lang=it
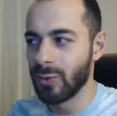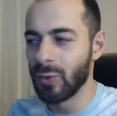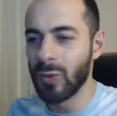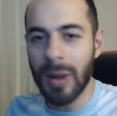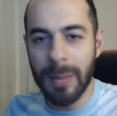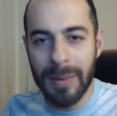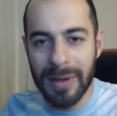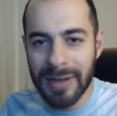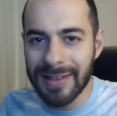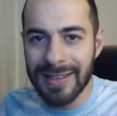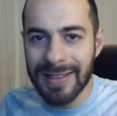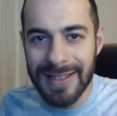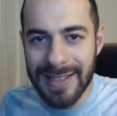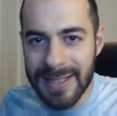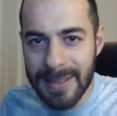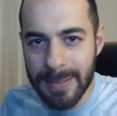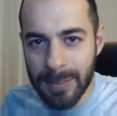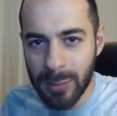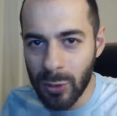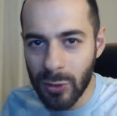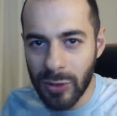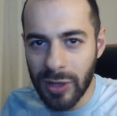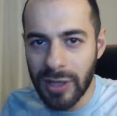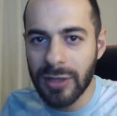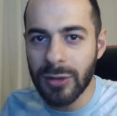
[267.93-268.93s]
Una parte di
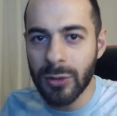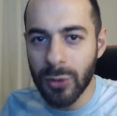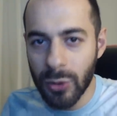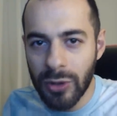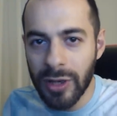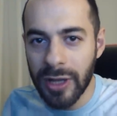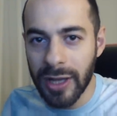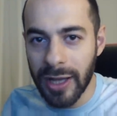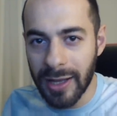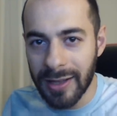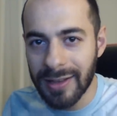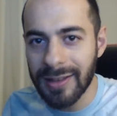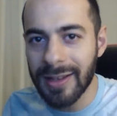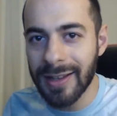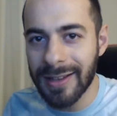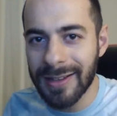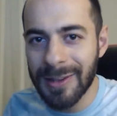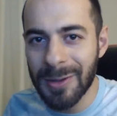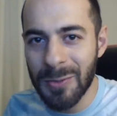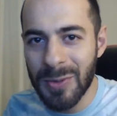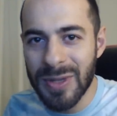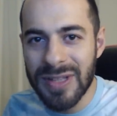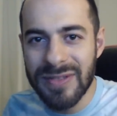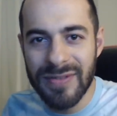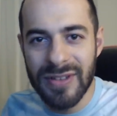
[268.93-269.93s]
esploratori è andata
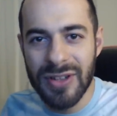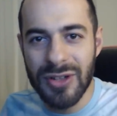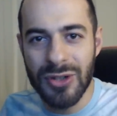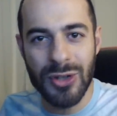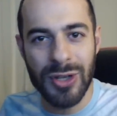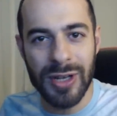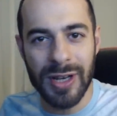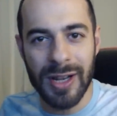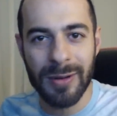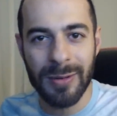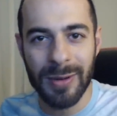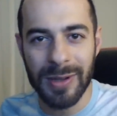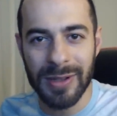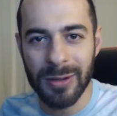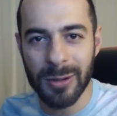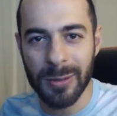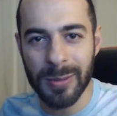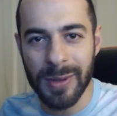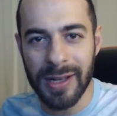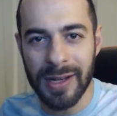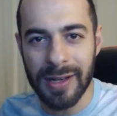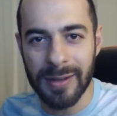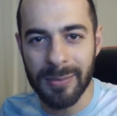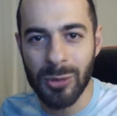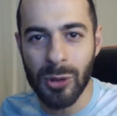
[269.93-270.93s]
in West Virginia, a quanto
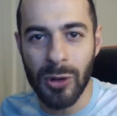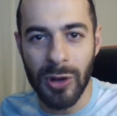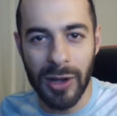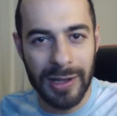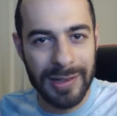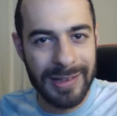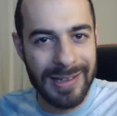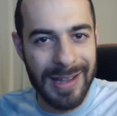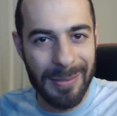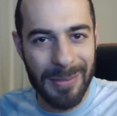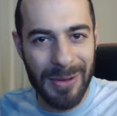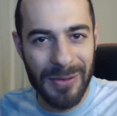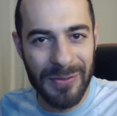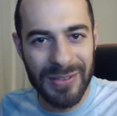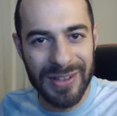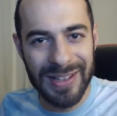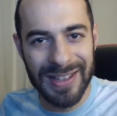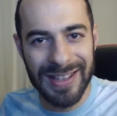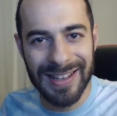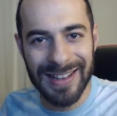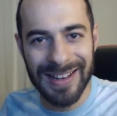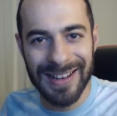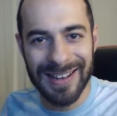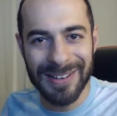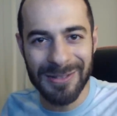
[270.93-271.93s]
pare. Mo andiamo a
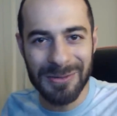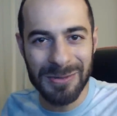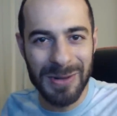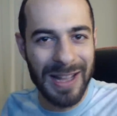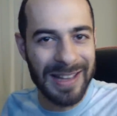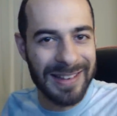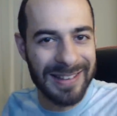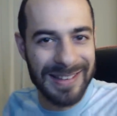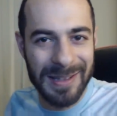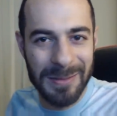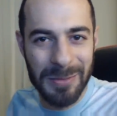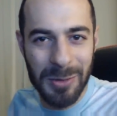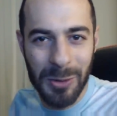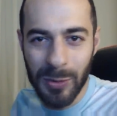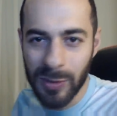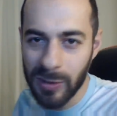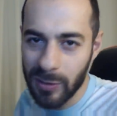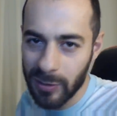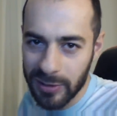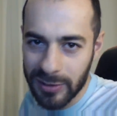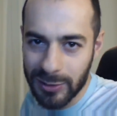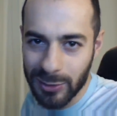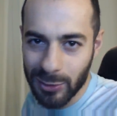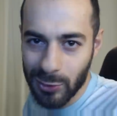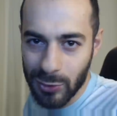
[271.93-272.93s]
vedere un attimo
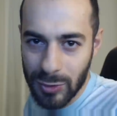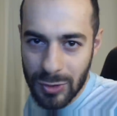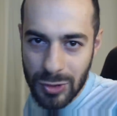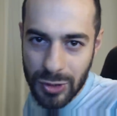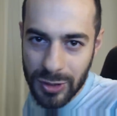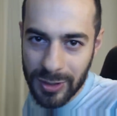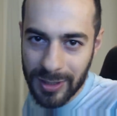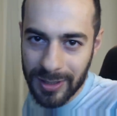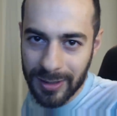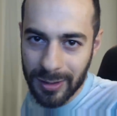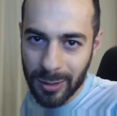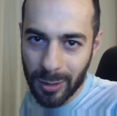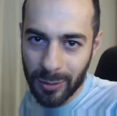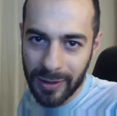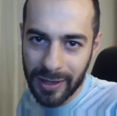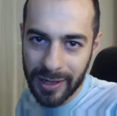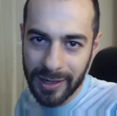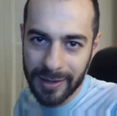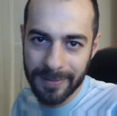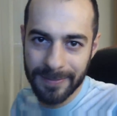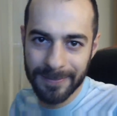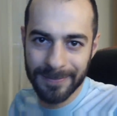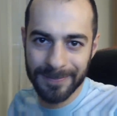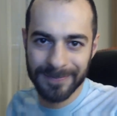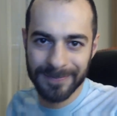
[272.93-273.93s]
quello che sono riuscito a trovare.